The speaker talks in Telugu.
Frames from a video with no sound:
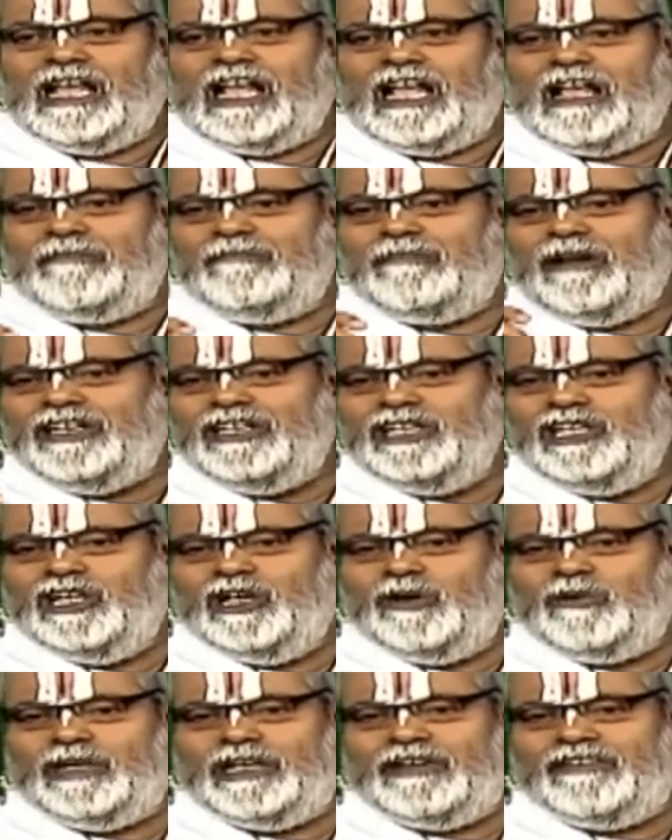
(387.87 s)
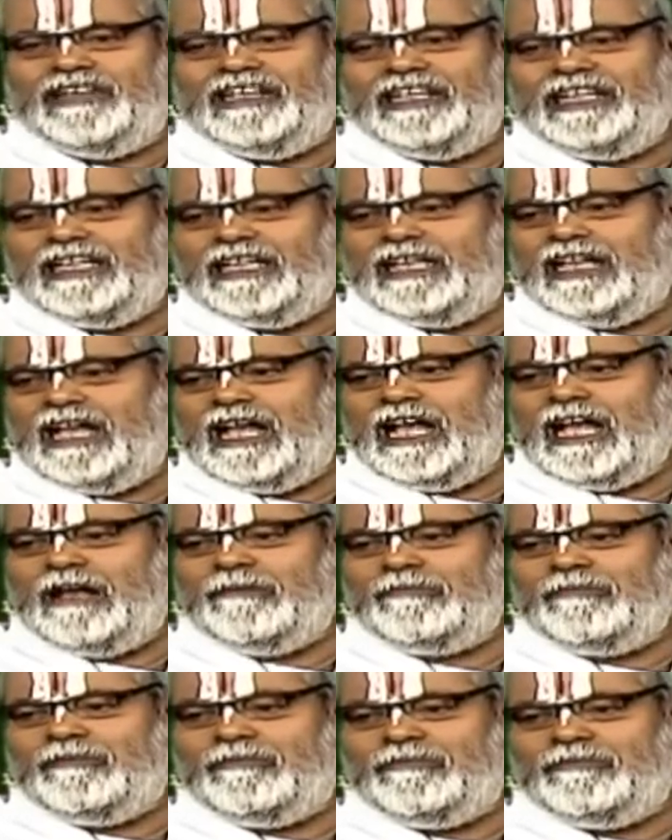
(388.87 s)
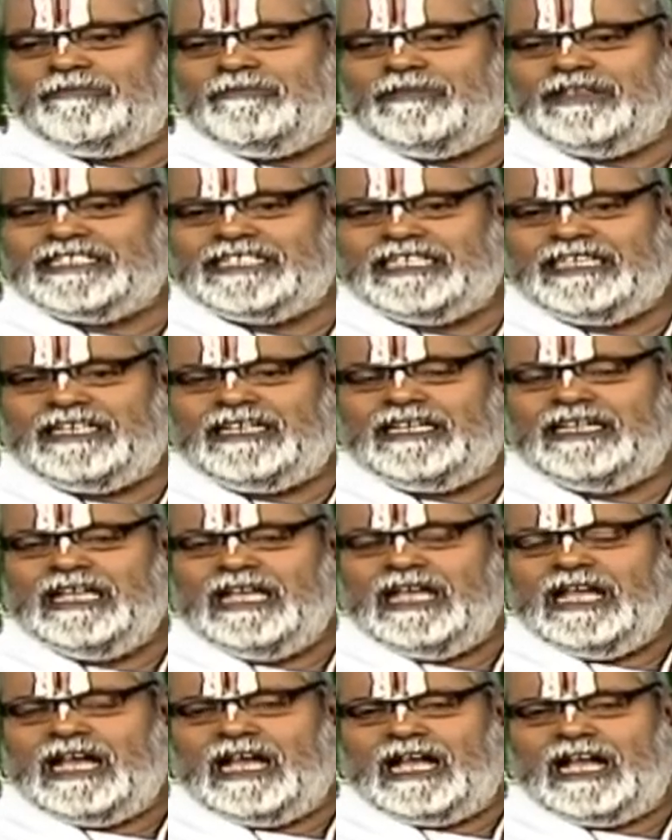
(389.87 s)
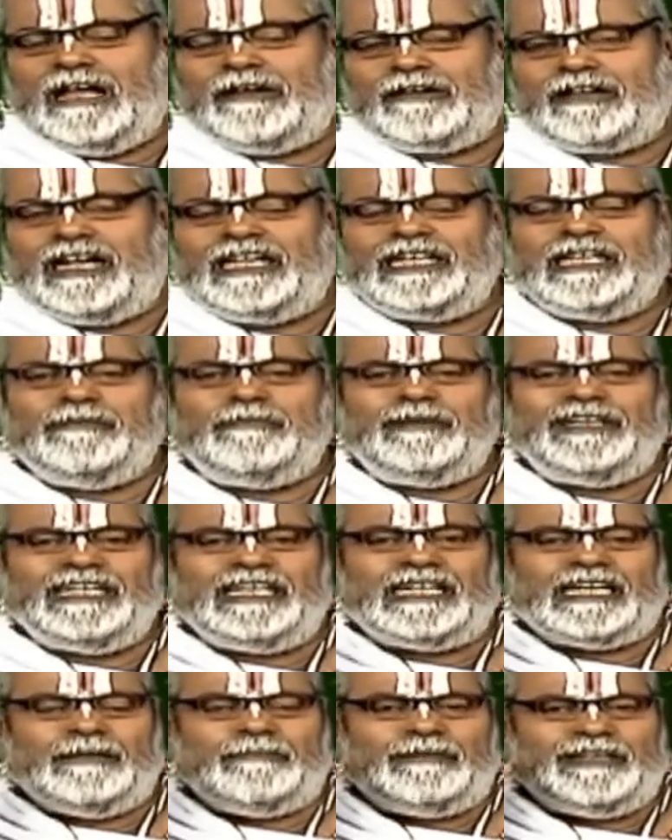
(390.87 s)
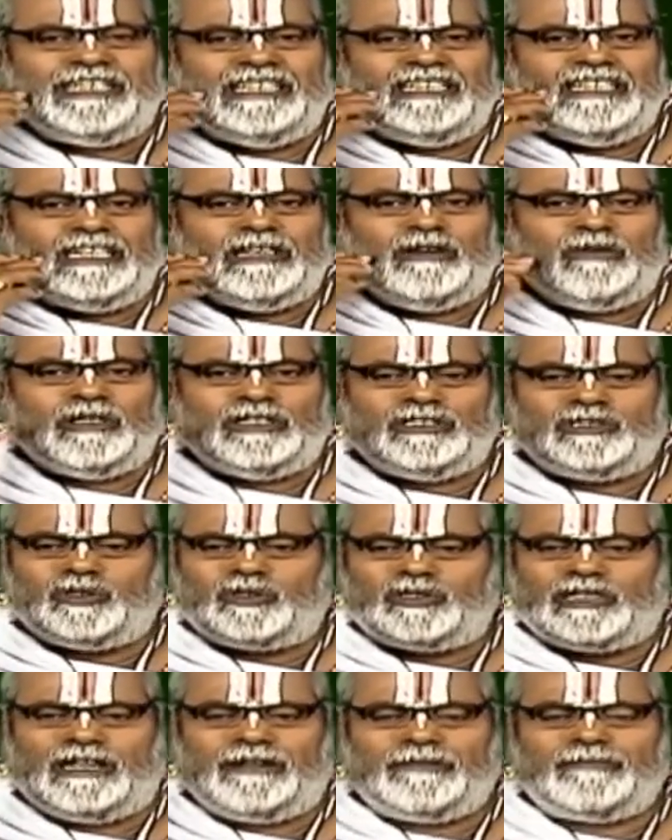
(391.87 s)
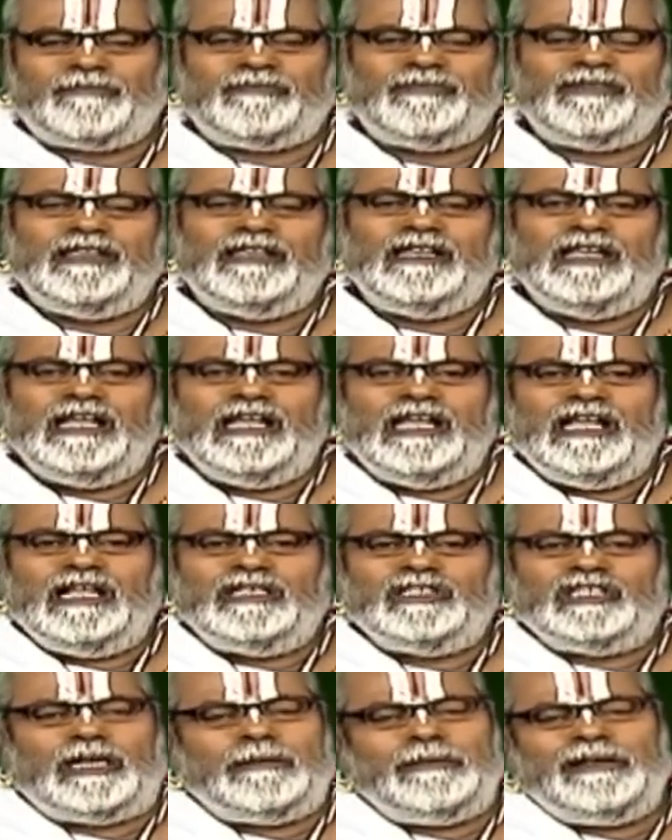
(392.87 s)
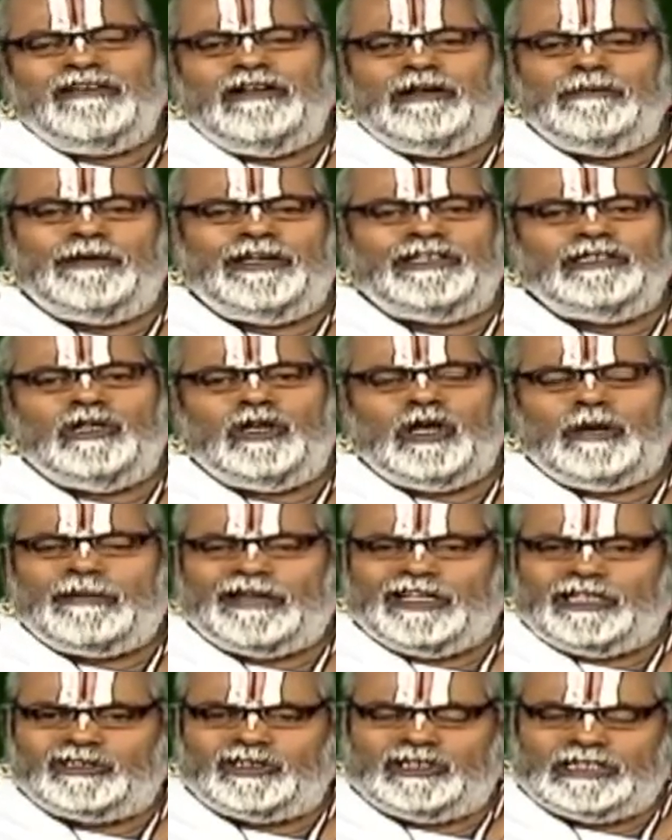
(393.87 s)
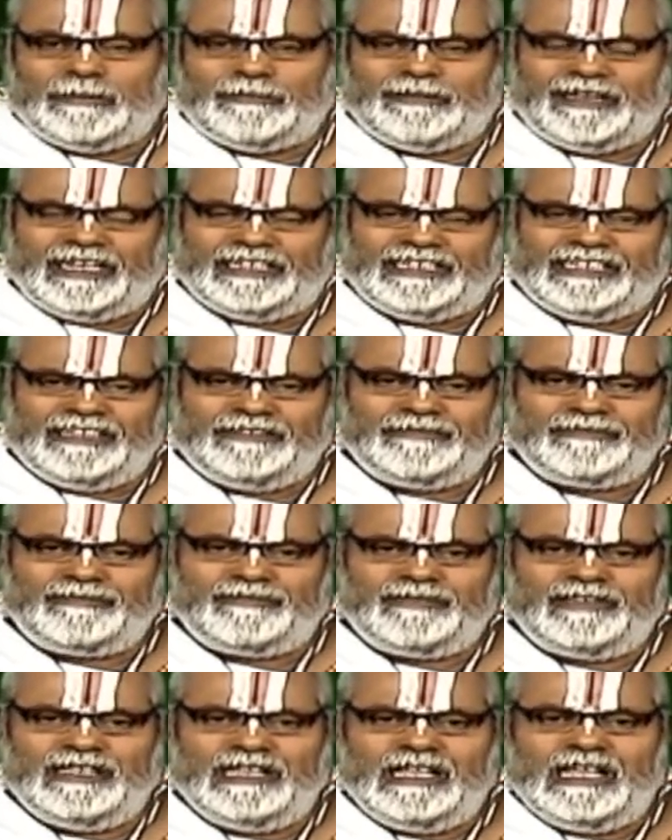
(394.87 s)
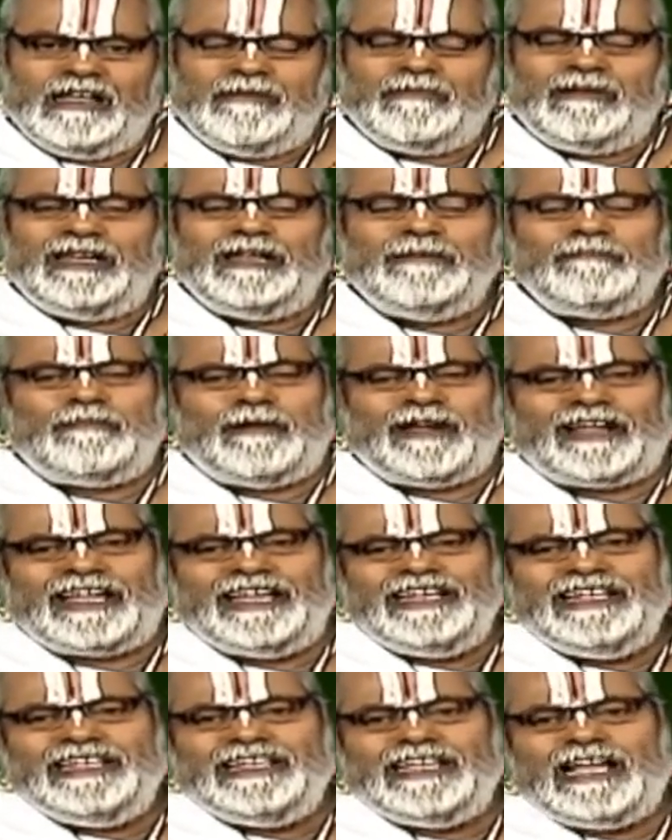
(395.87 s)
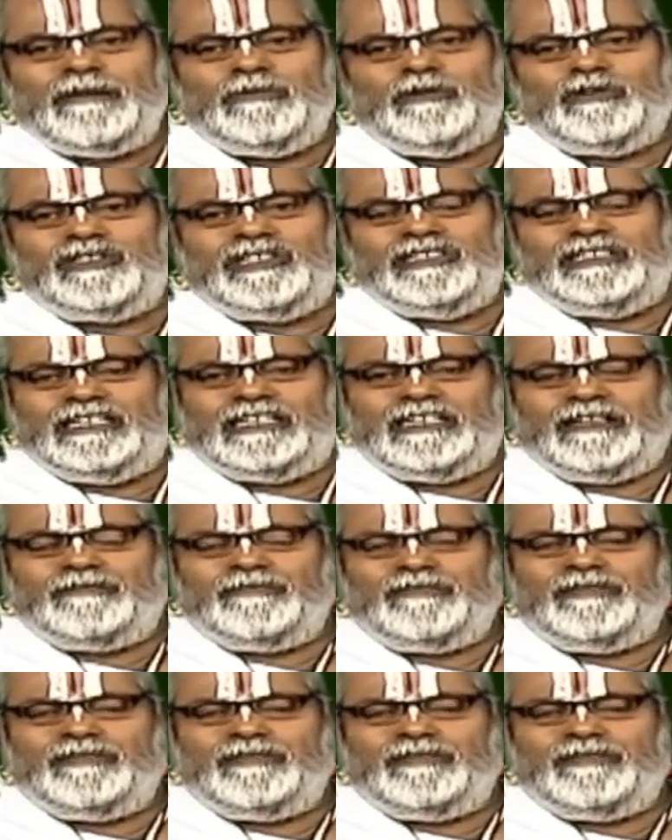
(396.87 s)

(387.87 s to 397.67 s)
ఆ బండిలో ఉన్నటువంటి ఆ మసి ఆ కాటికని పెట్టి ఇక్కడ పెట్టిందట ఒక చుక్క చుక్క పెట్టి వెళ్ళిపోయింది లోపల యశోదా పిరాట్టి మళ్ళీ పక్క ఇంటి ఆమె వచ్చిందట